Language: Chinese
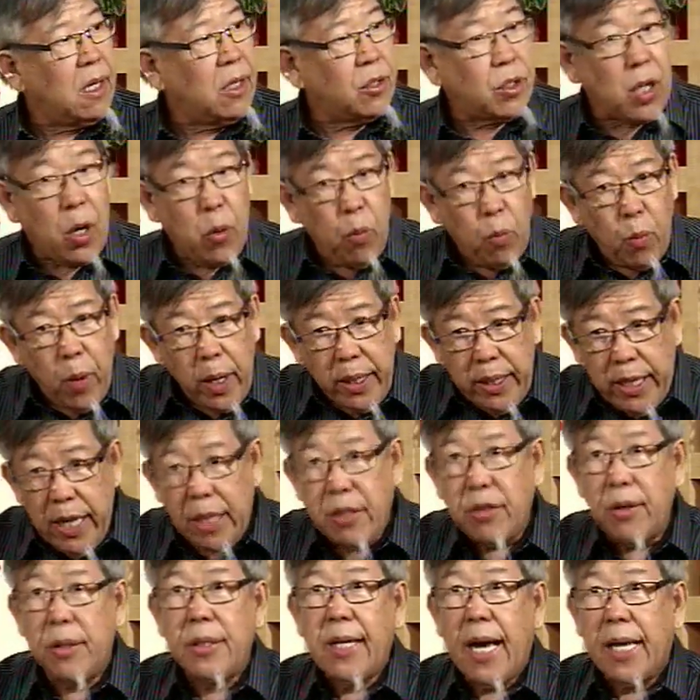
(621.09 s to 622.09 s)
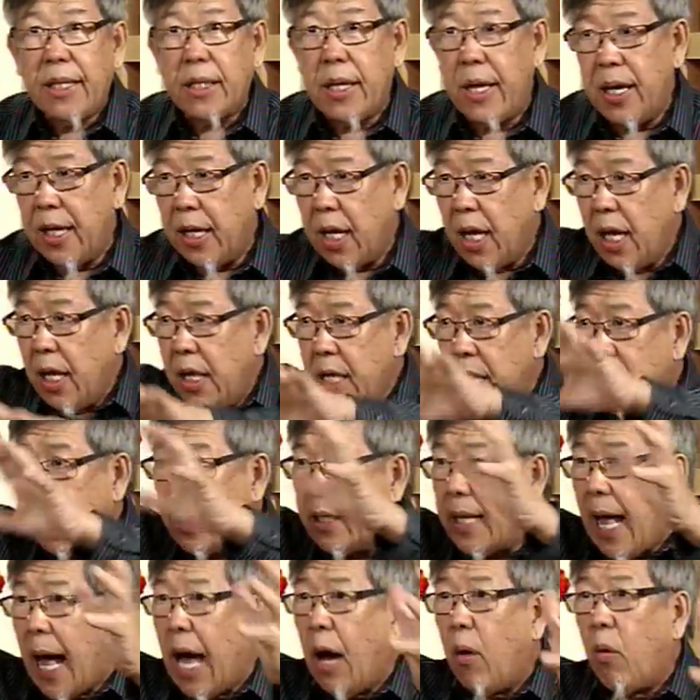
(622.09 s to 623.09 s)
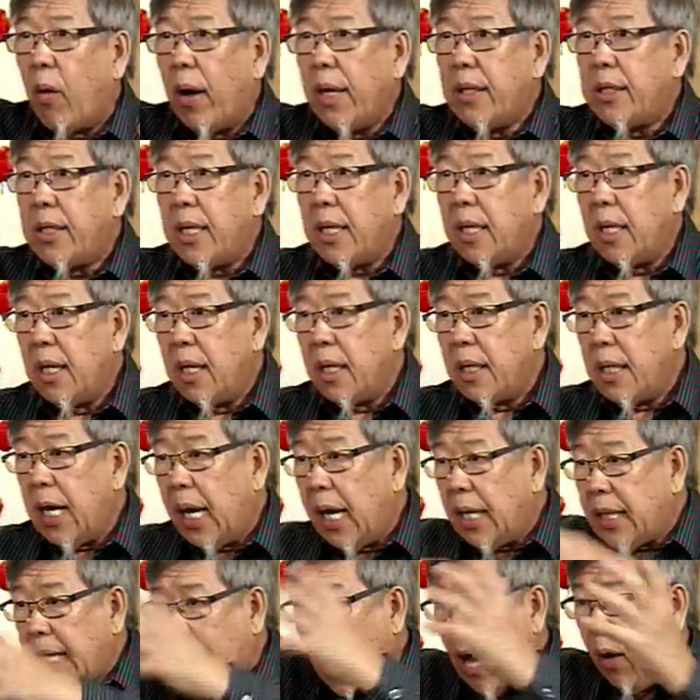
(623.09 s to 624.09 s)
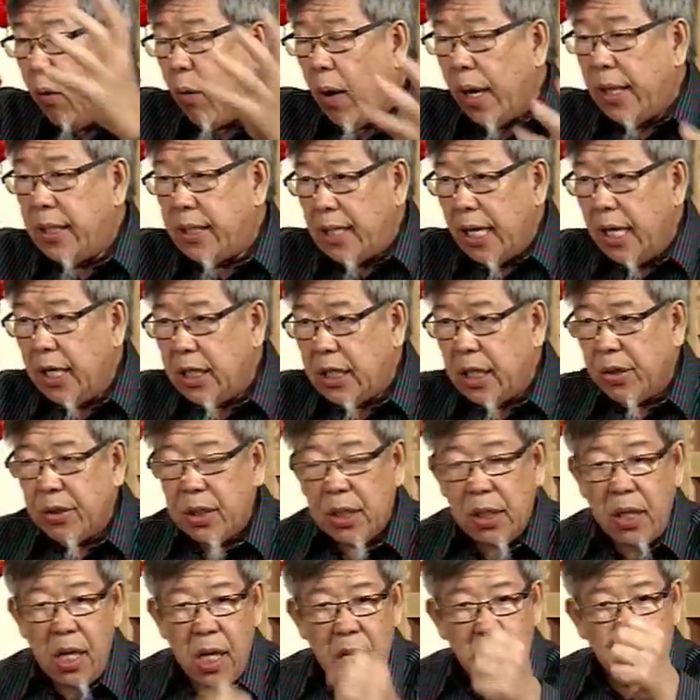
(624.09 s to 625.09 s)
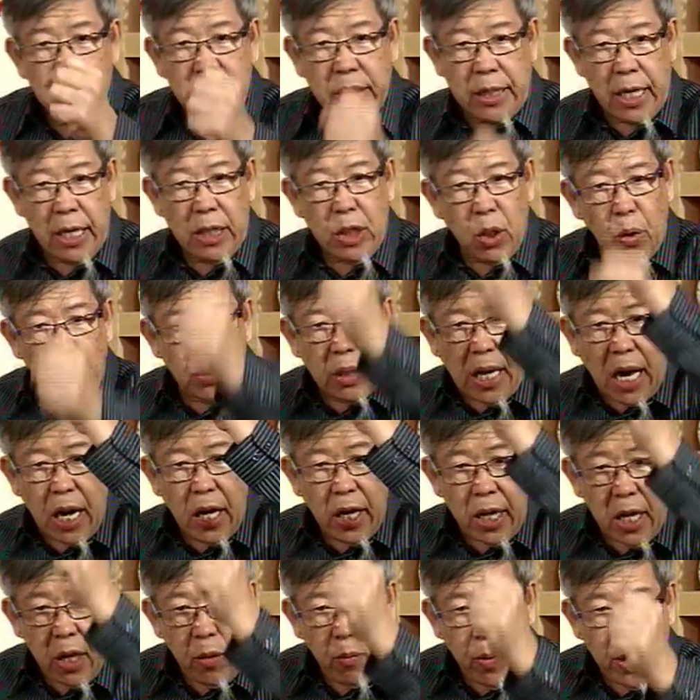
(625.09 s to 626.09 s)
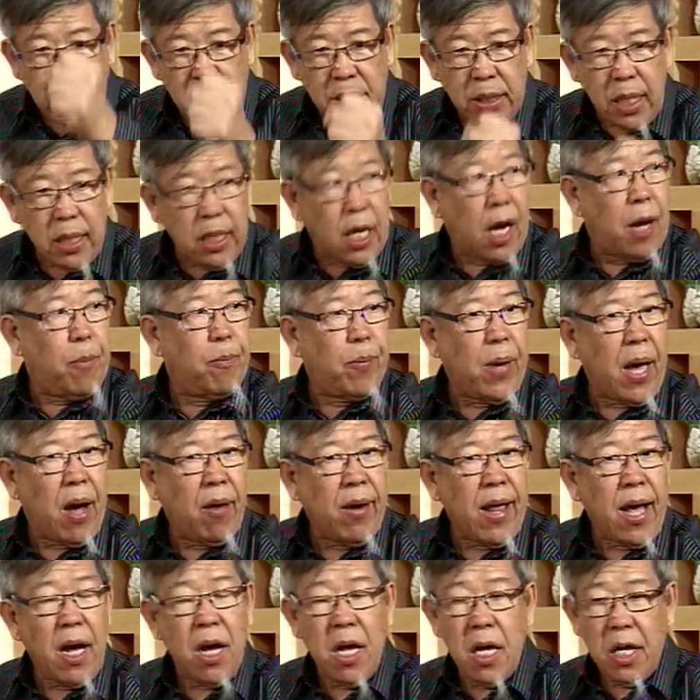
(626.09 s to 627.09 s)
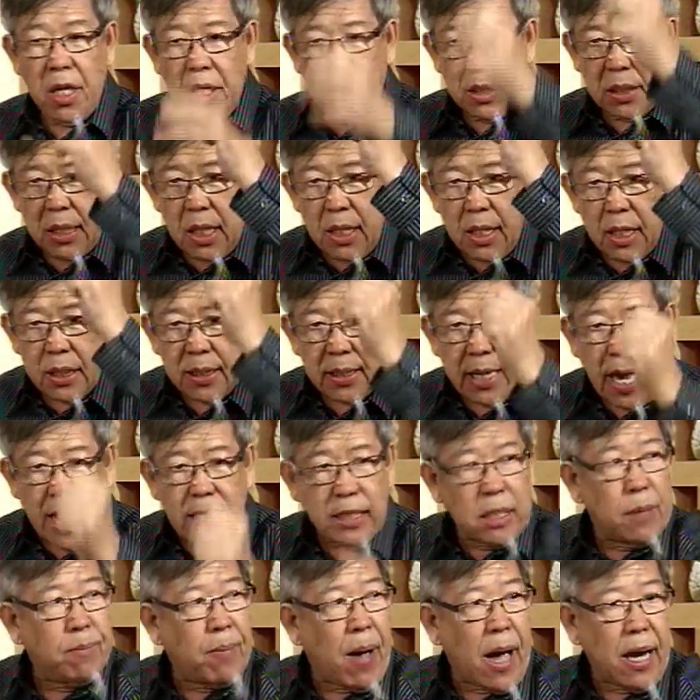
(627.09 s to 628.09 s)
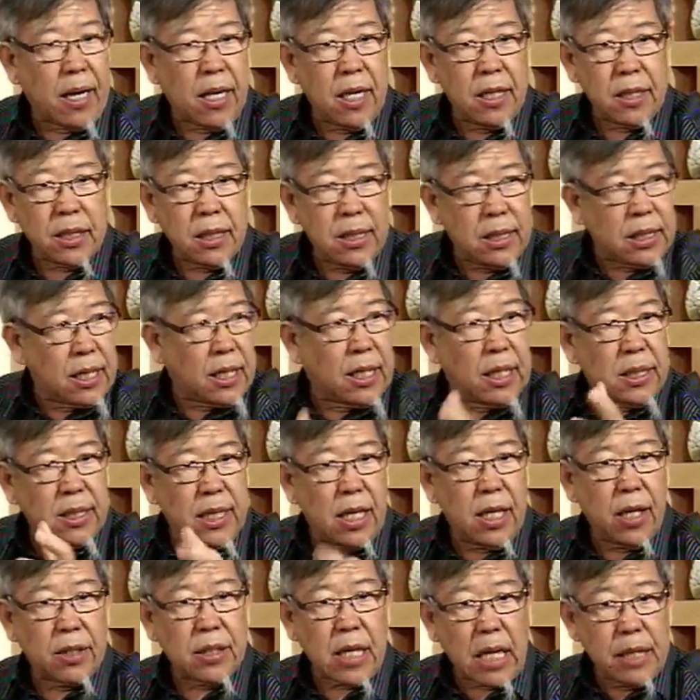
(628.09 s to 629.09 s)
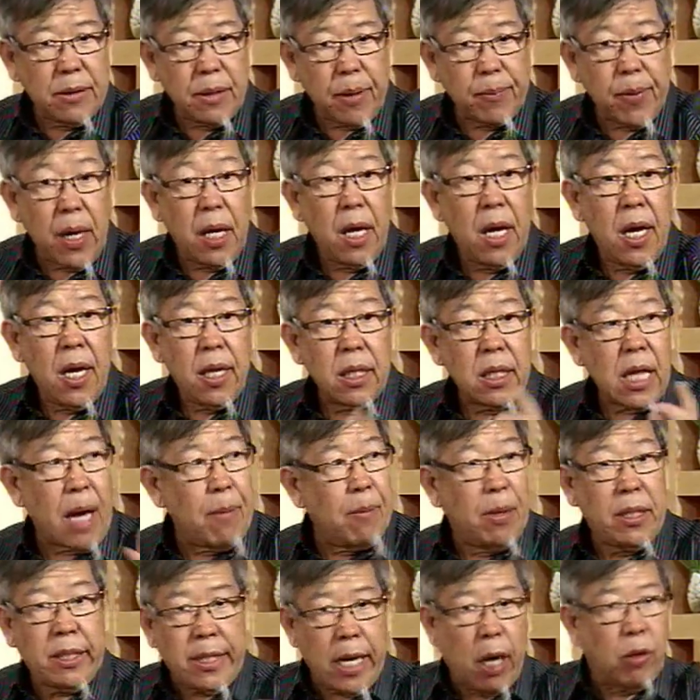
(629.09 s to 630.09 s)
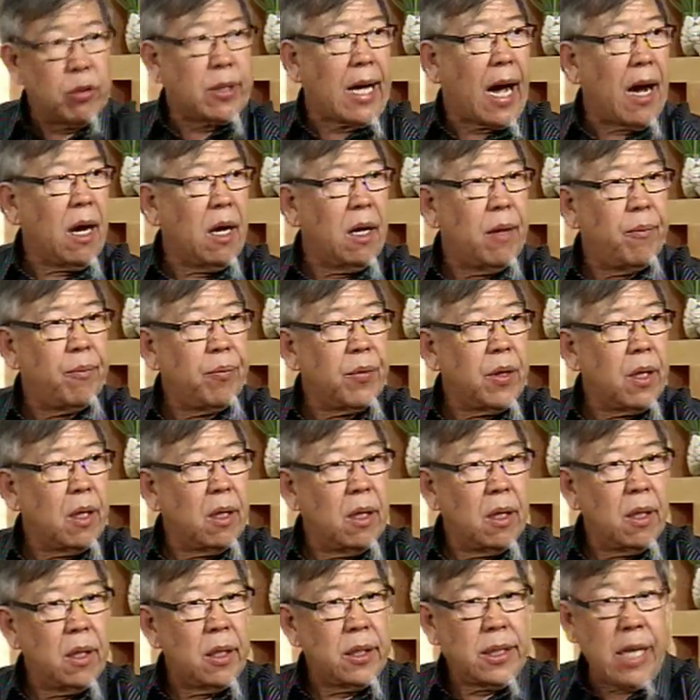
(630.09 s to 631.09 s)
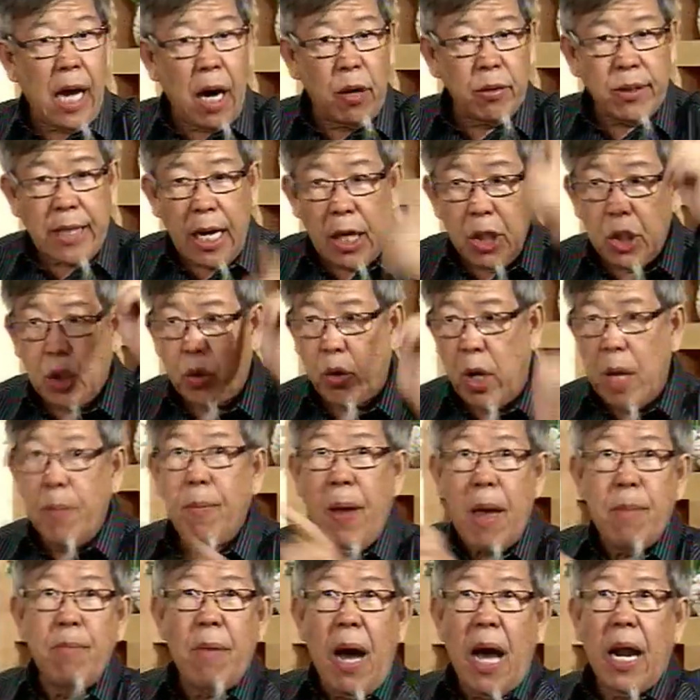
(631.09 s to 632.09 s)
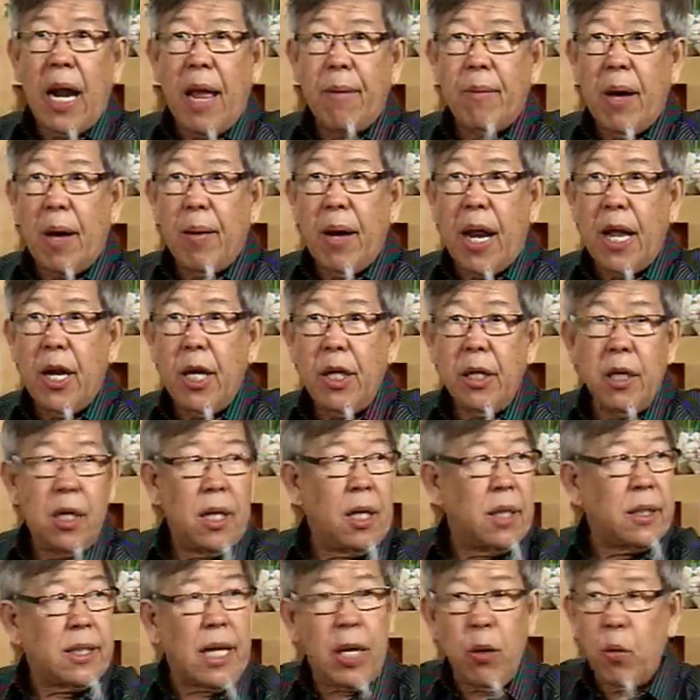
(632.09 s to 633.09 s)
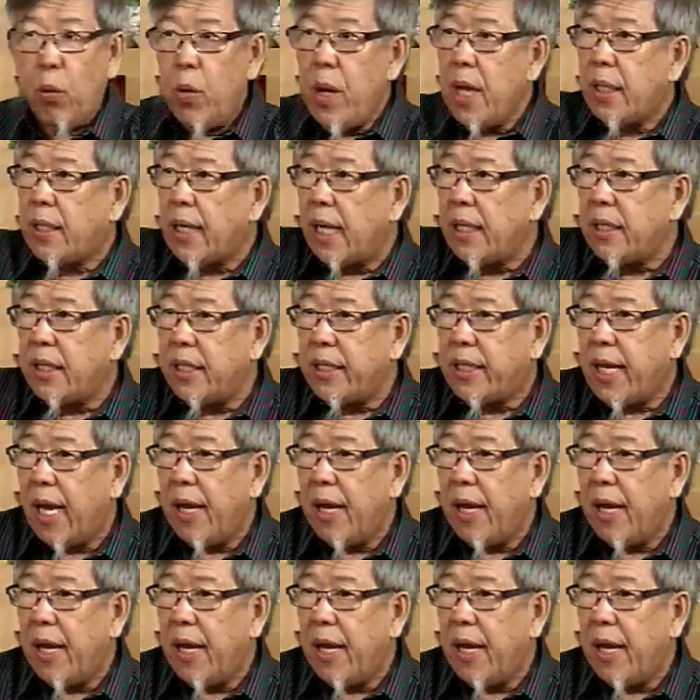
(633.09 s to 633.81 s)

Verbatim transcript: 所以问题就在这里，一个大环境，那个大环境就是行动党，因为升得很漂亮，升了三十八个、四十个，升了三十八，他们嚣张，嚣张随便骂代表人。在五一三之